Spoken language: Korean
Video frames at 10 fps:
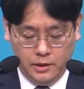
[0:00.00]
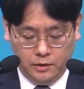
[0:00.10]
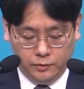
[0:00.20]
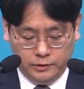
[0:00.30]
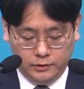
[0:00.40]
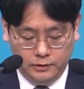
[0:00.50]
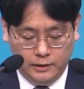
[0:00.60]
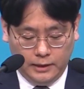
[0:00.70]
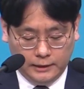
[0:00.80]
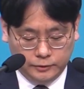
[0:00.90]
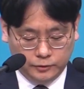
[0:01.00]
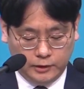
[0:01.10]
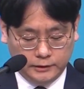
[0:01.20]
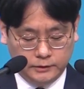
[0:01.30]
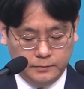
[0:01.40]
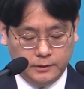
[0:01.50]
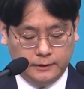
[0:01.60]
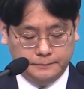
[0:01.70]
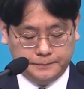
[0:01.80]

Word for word: 우리는 알 수가 있습니다.